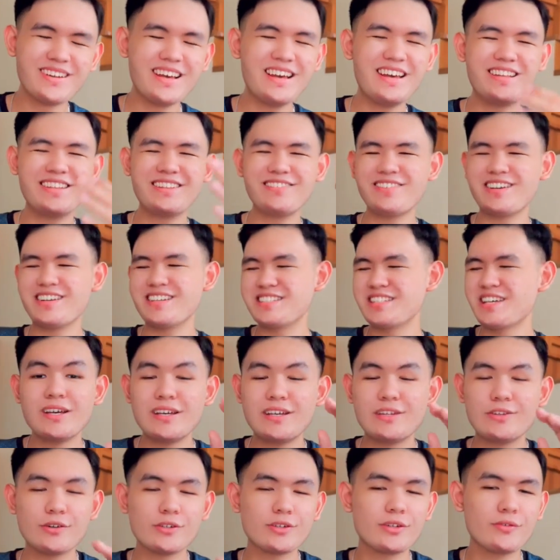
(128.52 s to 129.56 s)
Anyways,
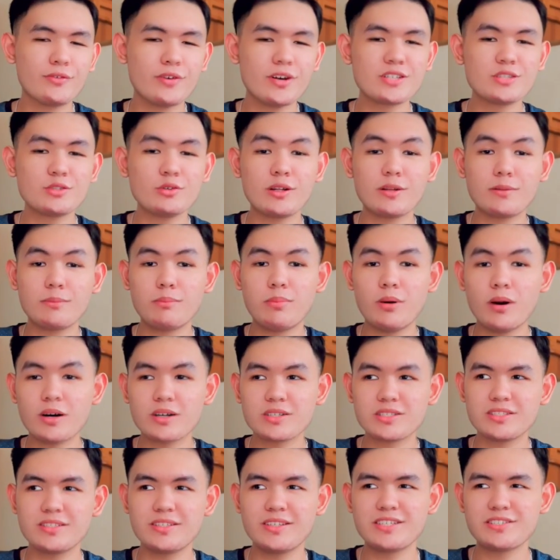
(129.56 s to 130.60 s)
in order for us to
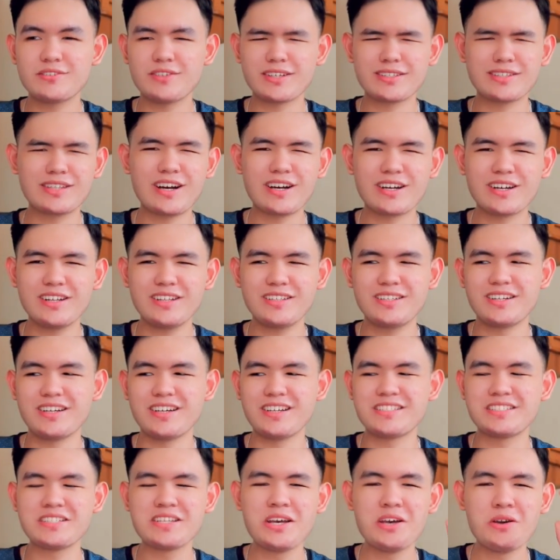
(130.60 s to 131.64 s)
unbox this rectangle
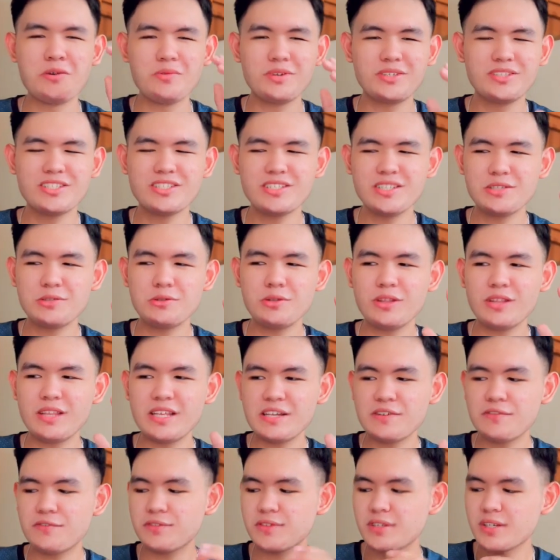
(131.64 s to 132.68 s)
guys, we just need to
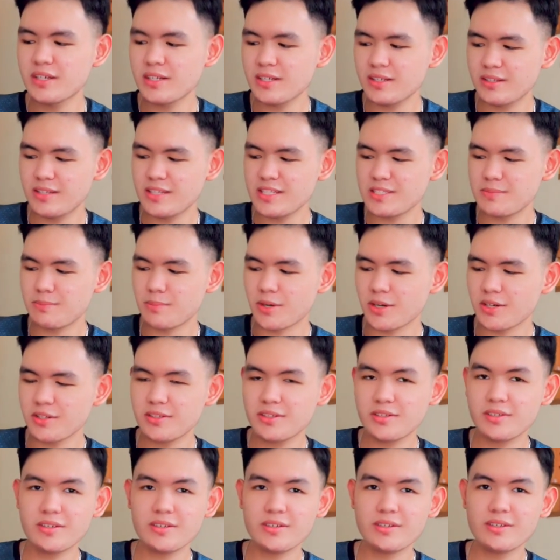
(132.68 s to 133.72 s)
lift this
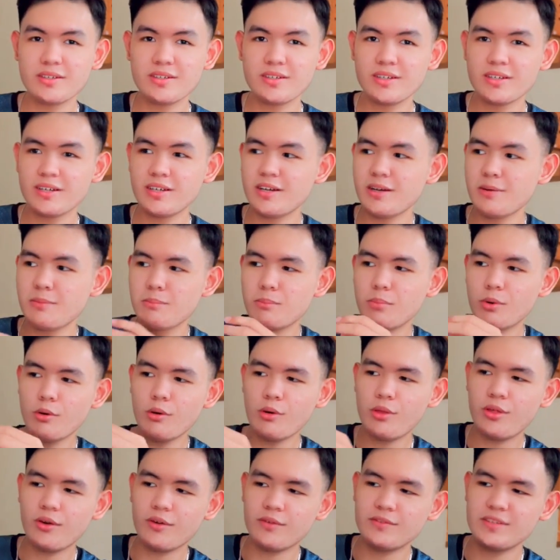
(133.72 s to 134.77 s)
part,
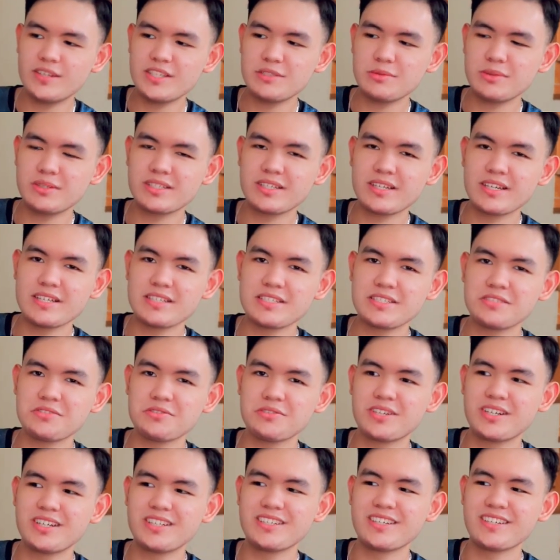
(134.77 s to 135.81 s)
both of this one guys,
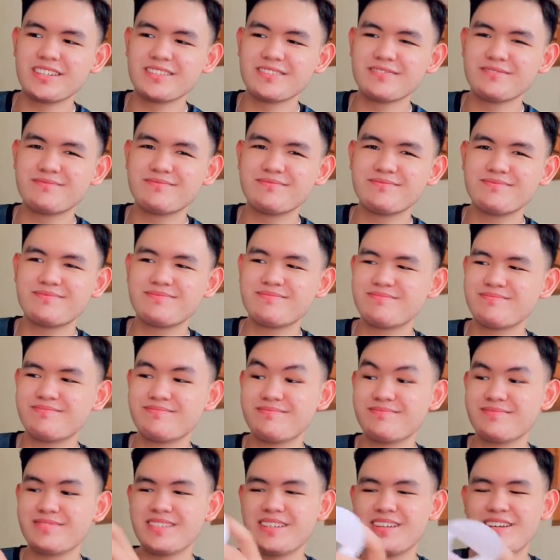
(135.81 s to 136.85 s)
so ganyan.
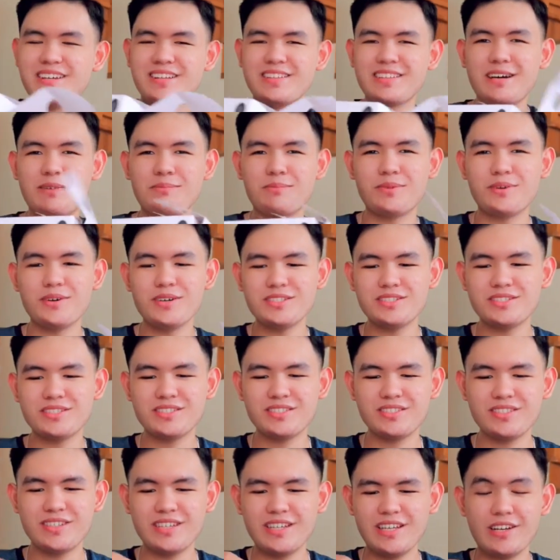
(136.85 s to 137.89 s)
Tapos,
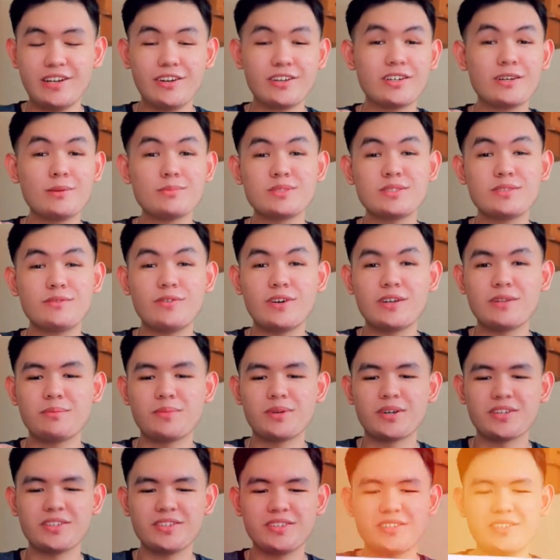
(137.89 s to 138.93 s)
here comes the fun part.